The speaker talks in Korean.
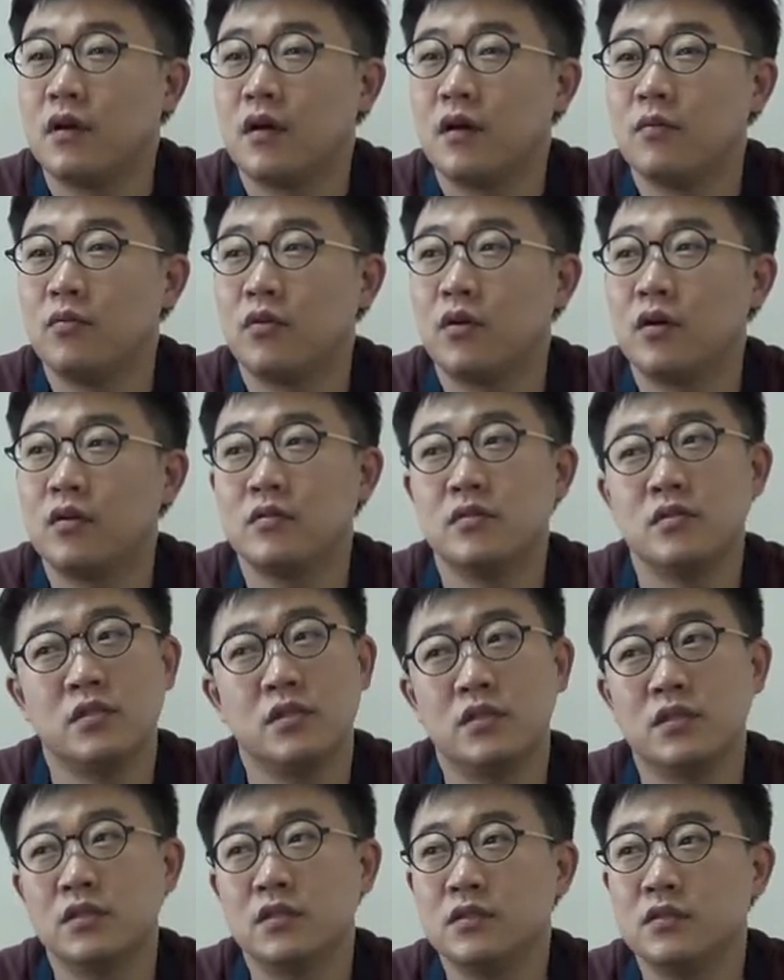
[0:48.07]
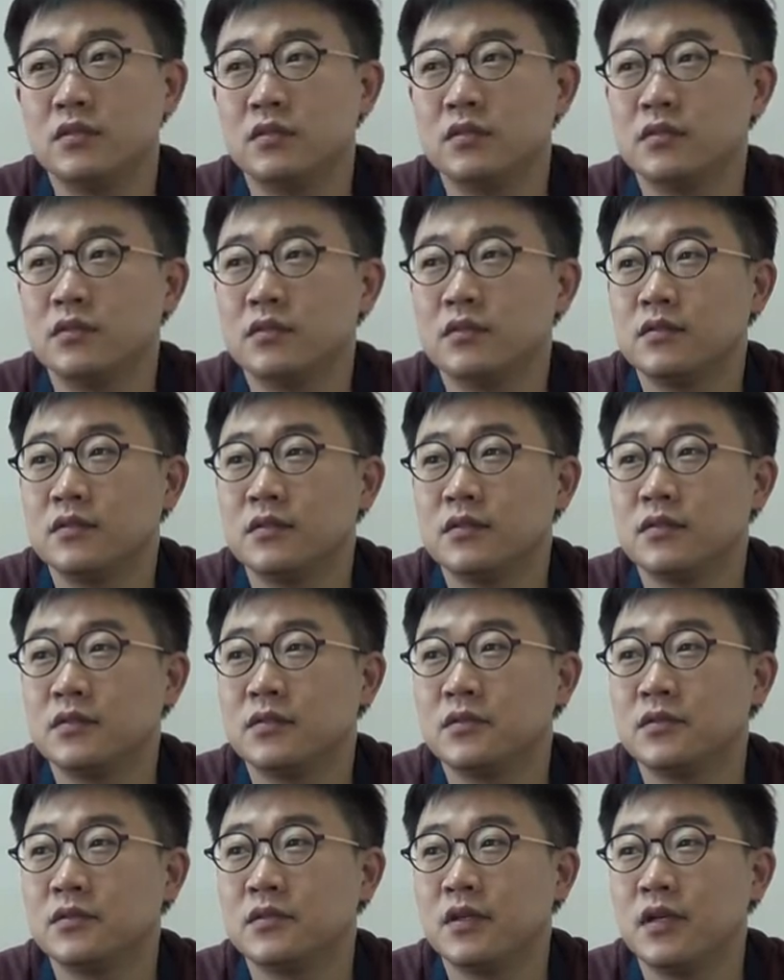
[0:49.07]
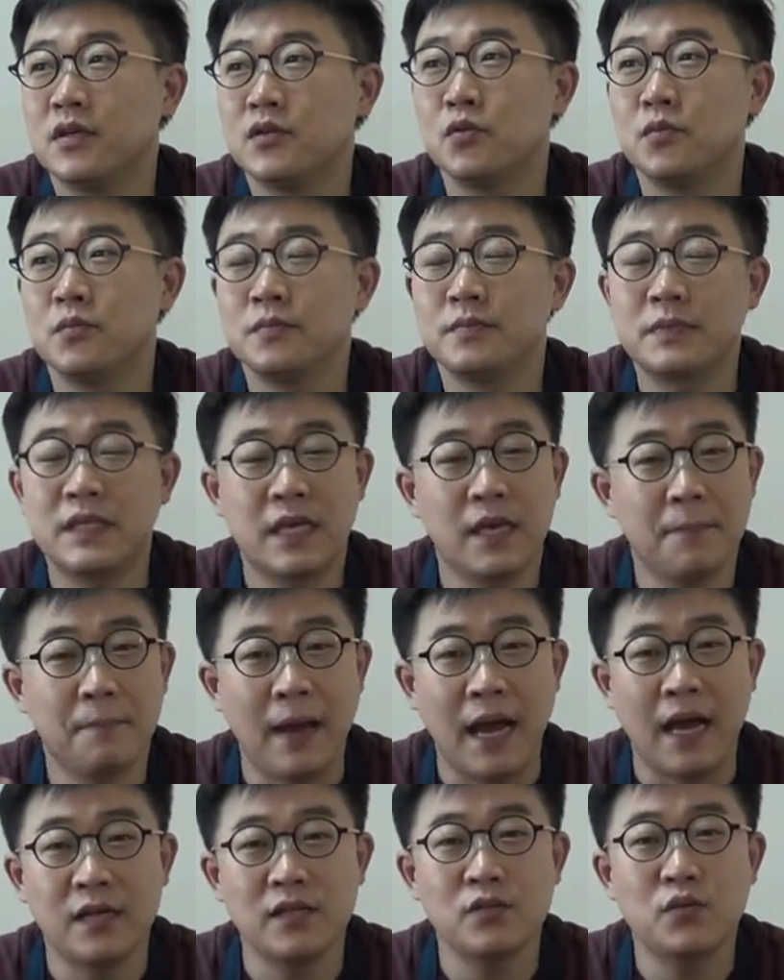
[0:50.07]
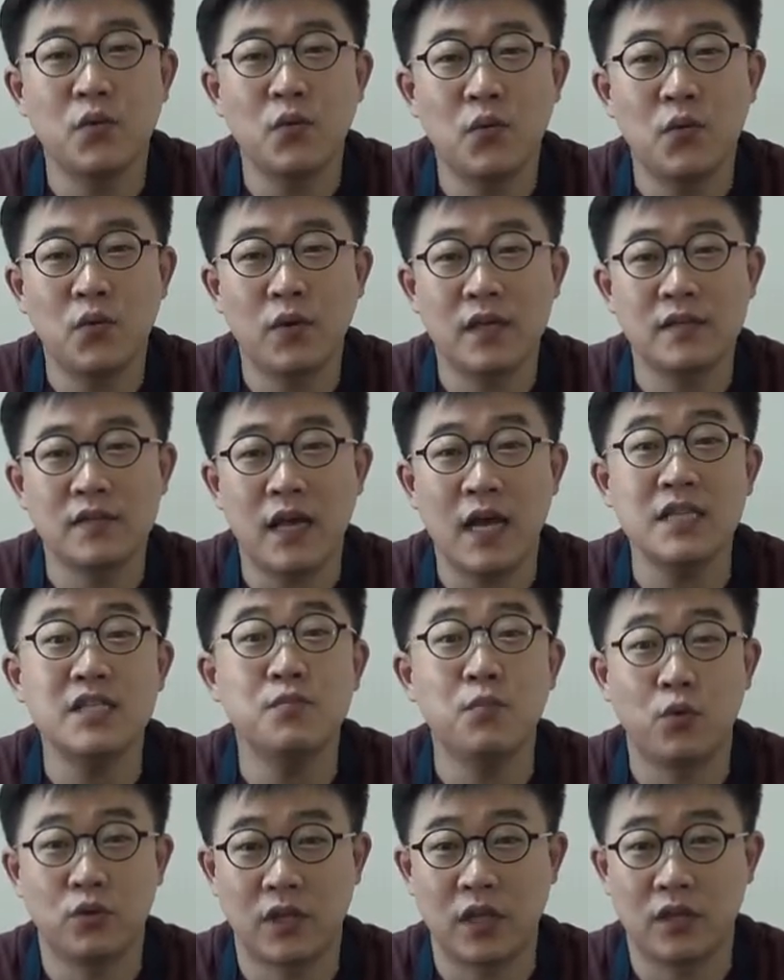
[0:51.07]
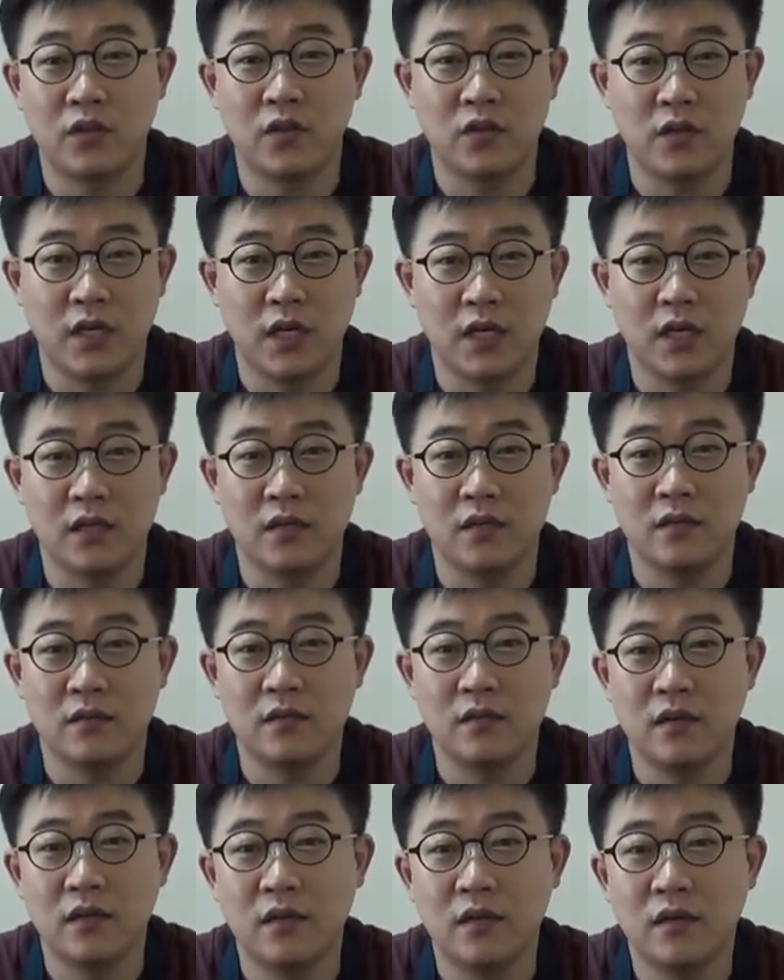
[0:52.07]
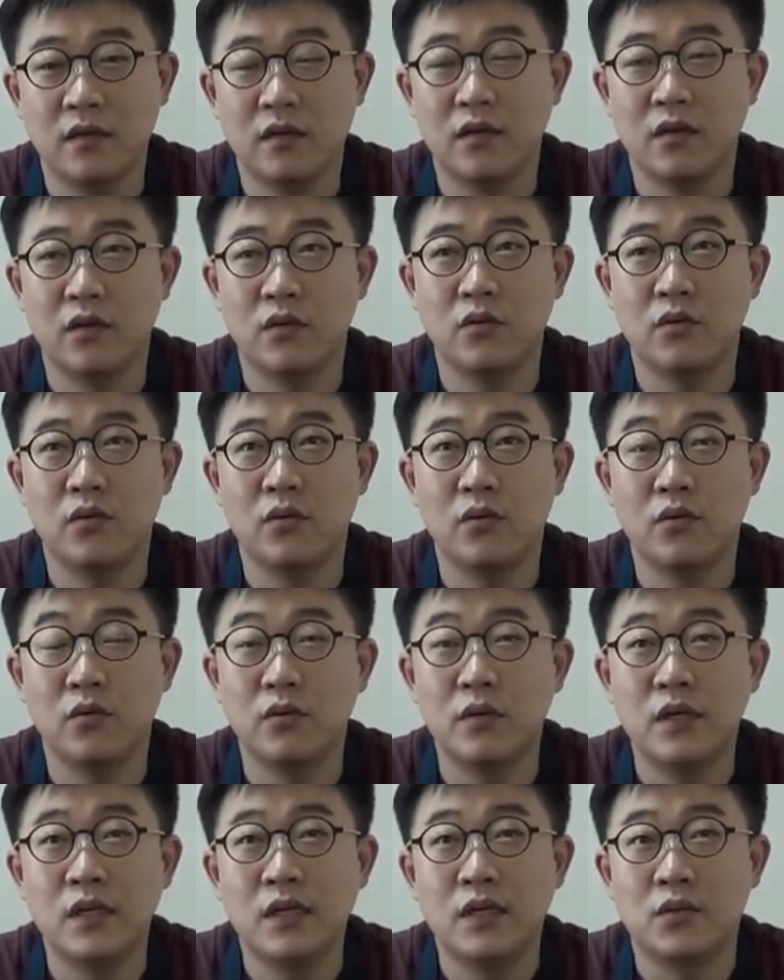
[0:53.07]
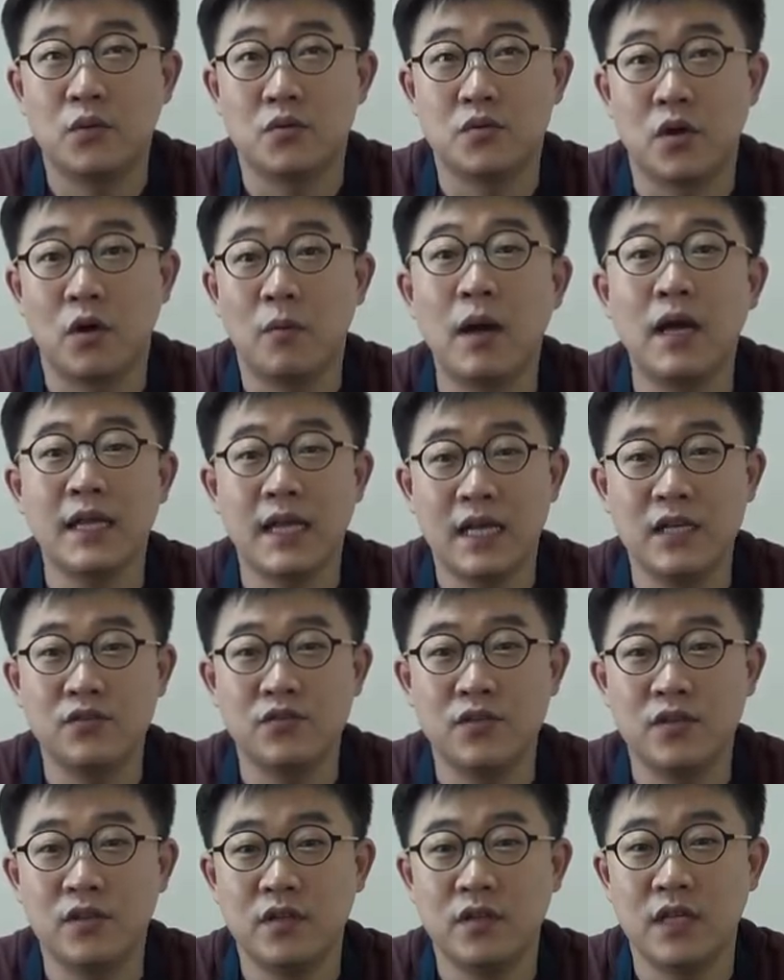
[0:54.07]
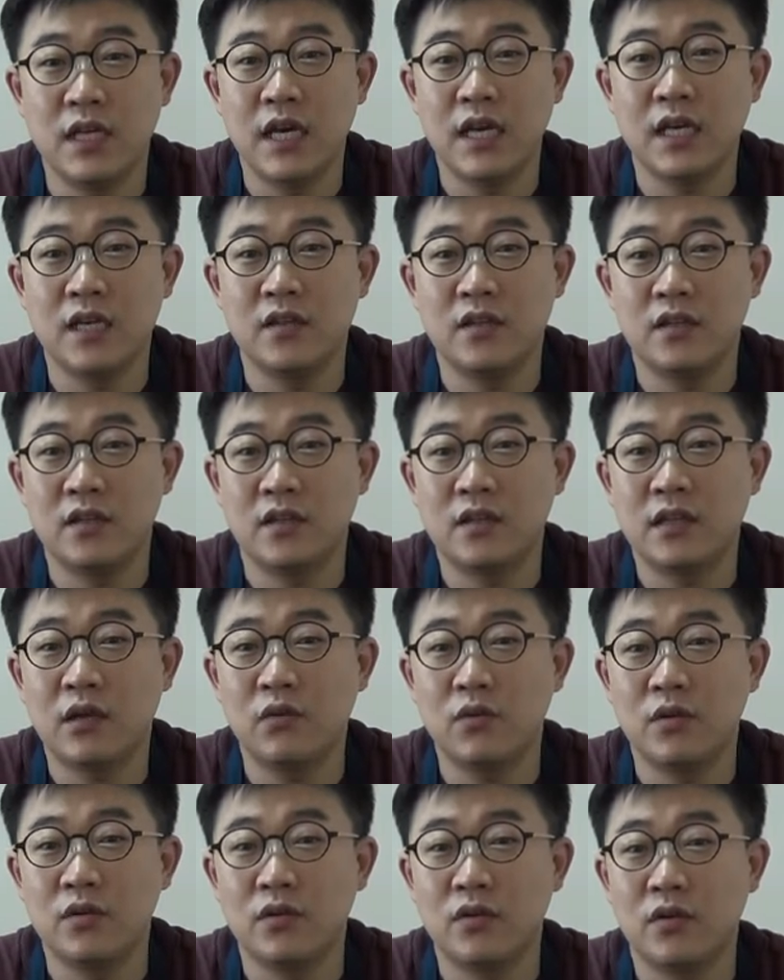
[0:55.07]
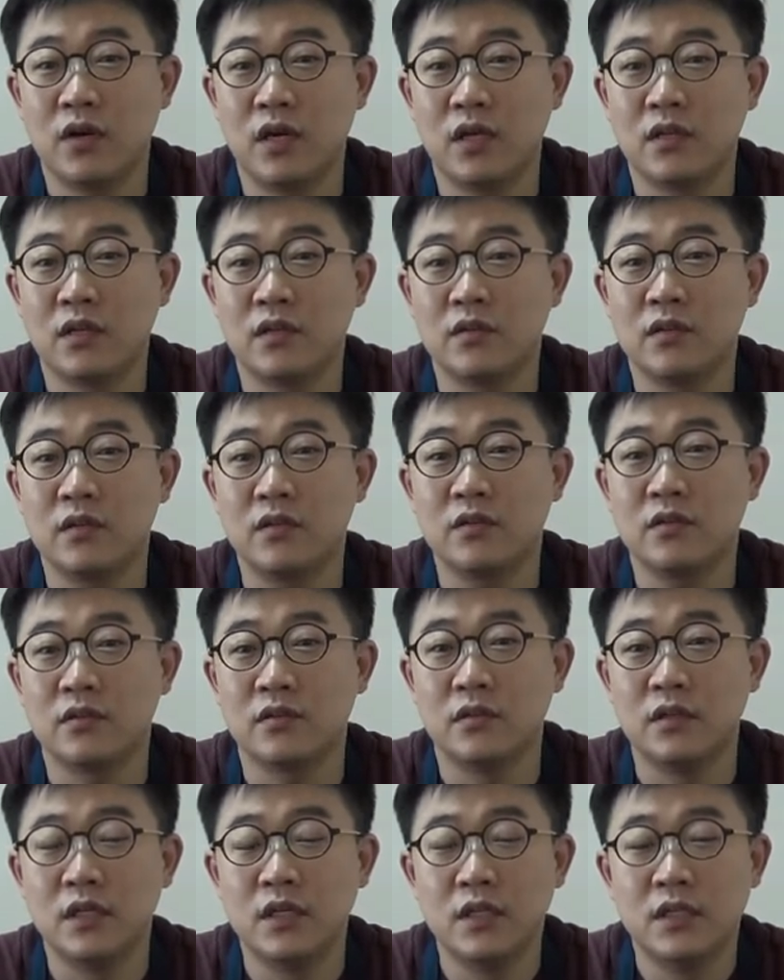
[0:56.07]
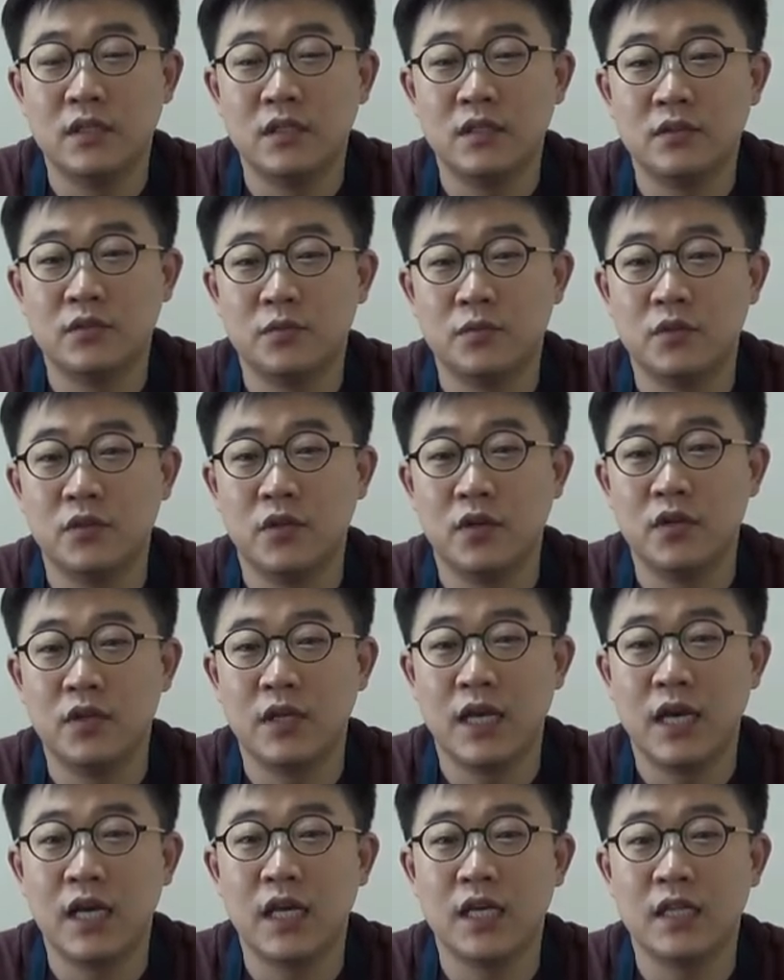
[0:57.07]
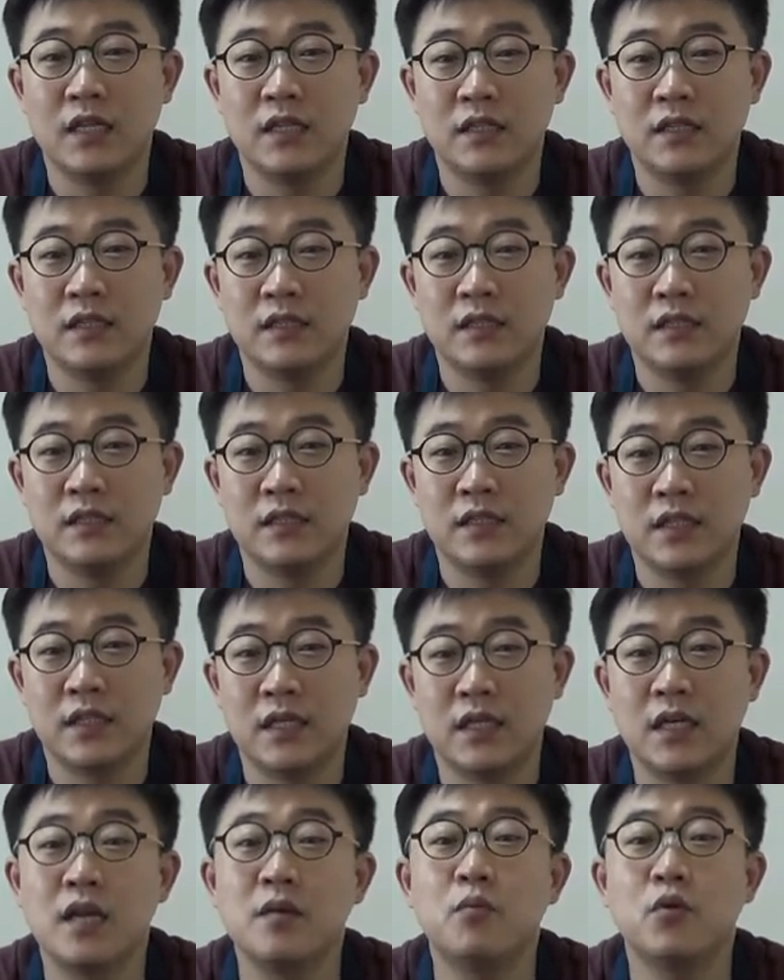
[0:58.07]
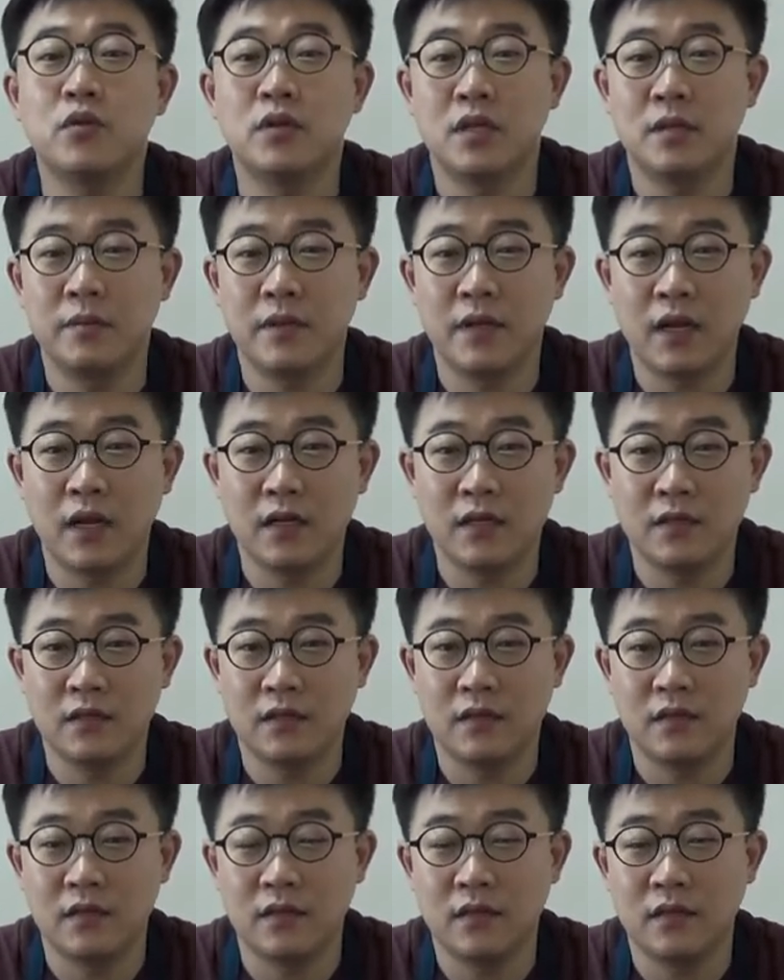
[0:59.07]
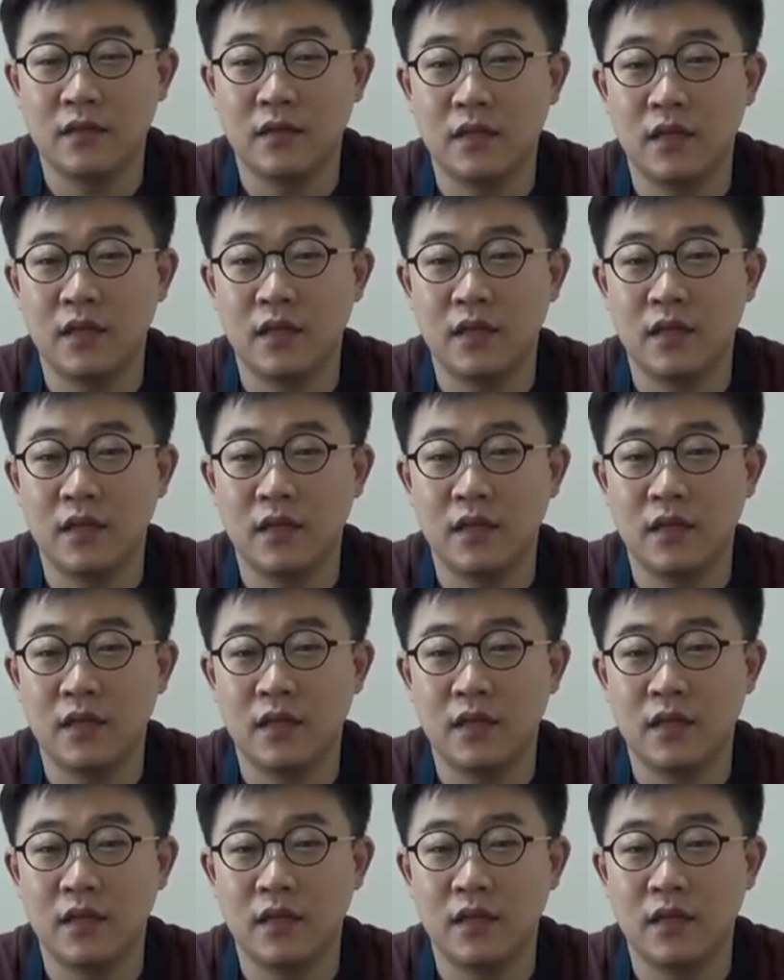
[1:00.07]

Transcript: 아, 뭐라 그러지? 좀 이렇게 방송에서 하지 못했던 이야기들. 그리고 또 저만이 할 수 있는 이야기들이 따로 있는 것 같아서 좀 그런 이야기들을 이제 크리모 TV라는